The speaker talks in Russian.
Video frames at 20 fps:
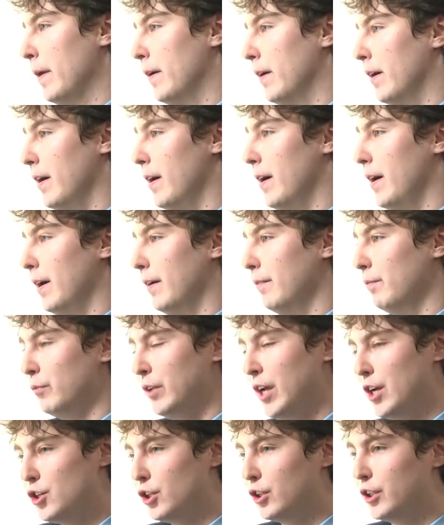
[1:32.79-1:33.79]
а,
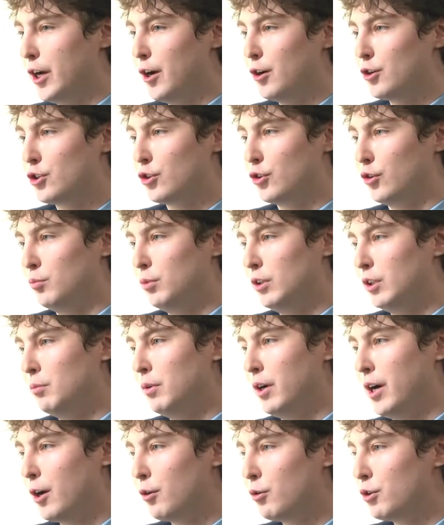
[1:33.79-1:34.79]
я считаю, что было
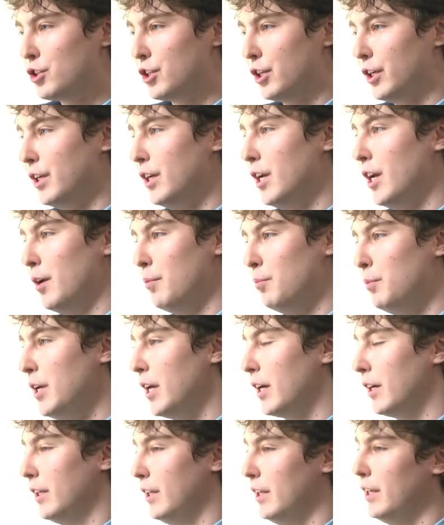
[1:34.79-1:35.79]
бы хорошей
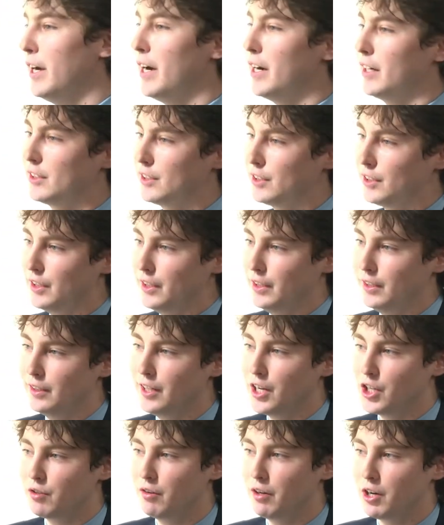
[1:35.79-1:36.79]
мерой и акцией
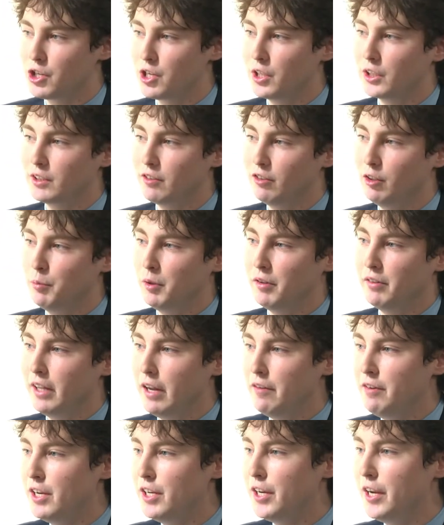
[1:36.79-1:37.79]
нашего гражданского
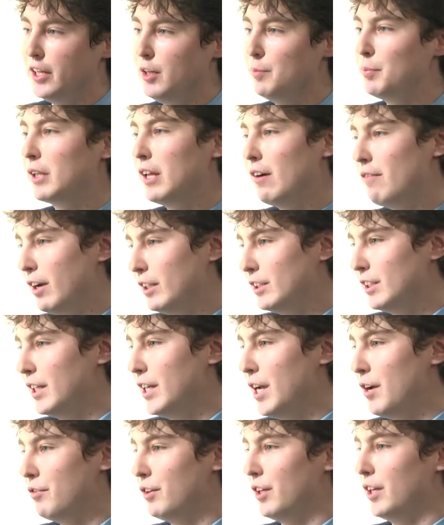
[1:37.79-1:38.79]
неповиновения не подавать
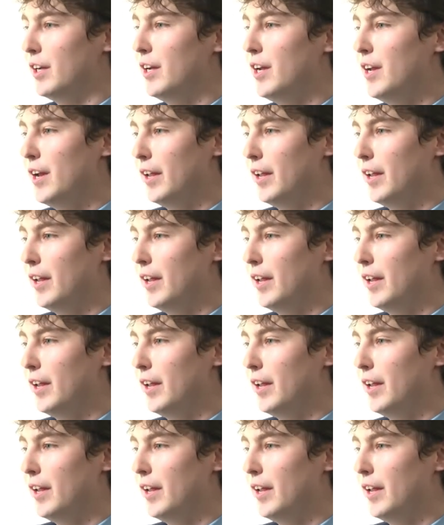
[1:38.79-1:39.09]
заявки